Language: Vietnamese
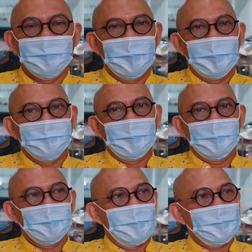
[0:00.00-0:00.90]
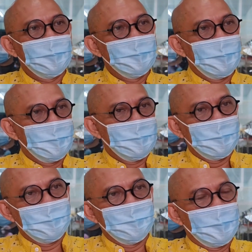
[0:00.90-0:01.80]
Dạ, bà con bác
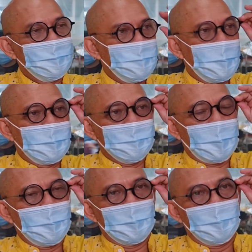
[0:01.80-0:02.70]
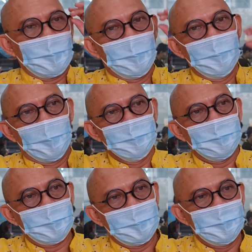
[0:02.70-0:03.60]
thân mến, mà rất mong bà con bác ủng hộ
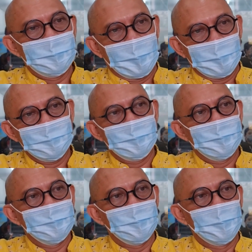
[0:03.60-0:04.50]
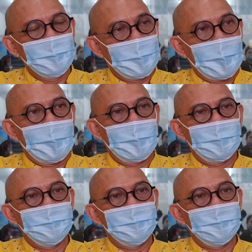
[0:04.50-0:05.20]
cho cái dự án chuỗi gà